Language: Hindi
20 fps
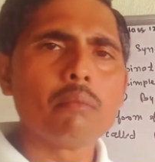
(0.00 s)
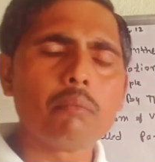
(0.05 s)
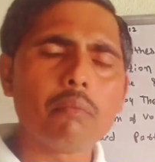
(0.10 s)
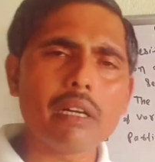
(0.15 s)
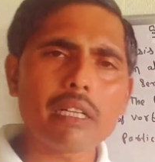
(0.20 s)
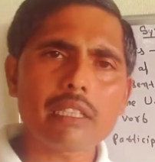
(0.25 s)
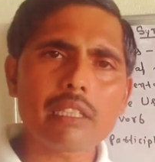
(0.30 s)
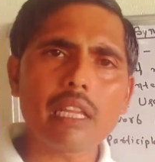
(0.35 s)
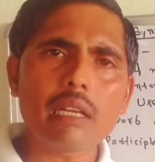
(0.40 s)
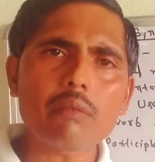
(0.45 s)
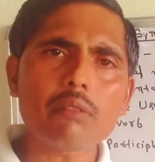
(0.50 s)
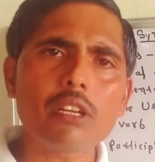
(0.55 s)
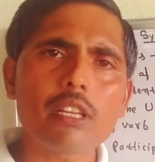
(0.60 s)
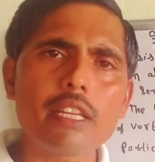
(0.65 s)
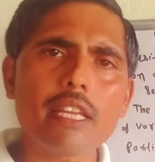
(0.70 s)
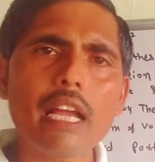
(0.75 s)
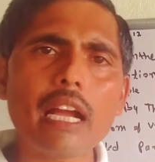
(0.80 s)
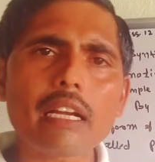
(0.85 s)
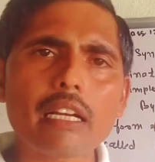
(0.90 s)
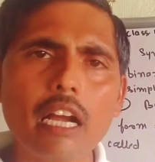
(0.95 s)
मतलब
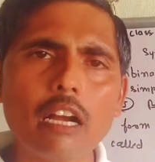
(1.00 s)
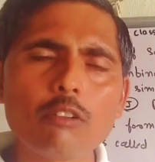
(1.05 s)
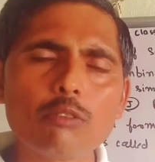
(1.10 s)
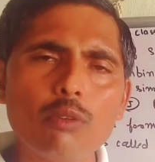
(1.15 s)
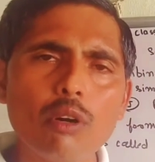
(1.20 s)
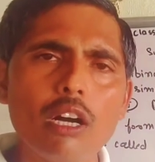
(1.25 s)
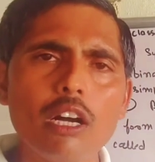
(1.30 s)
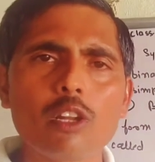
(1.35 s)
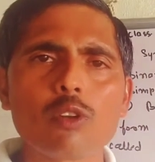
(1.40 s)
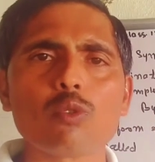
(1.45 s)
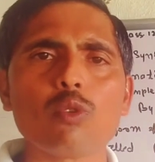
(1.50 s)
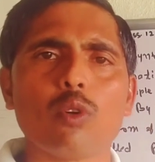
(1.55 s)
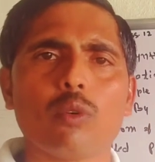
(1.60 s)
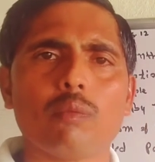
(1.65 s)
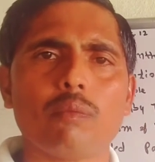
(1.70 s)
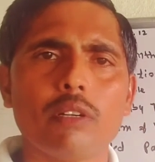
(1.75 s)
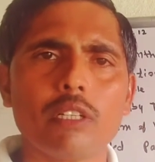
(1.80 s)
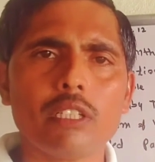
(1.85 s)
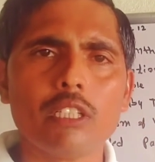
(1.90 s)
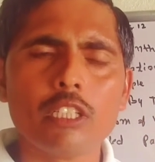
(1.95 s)
क्रिया का वह
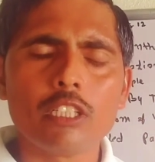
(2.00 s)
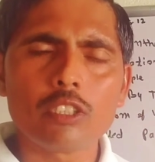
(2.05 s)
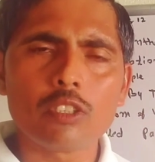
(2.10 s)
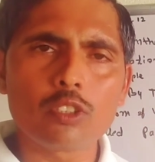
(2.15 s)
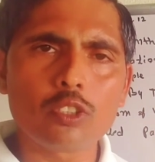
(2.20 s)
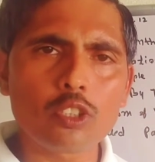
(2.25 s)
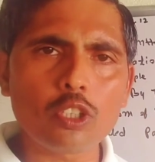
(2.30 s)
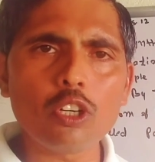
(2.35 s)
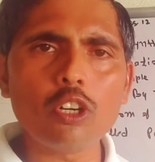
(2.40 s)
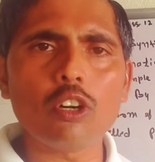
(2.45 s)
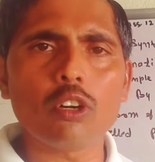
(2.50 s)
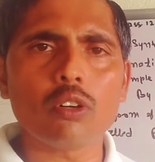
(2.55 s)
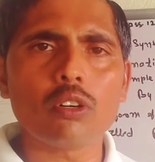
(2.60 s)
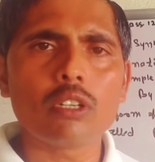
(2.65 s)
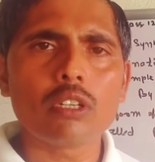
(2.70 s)
रूप जो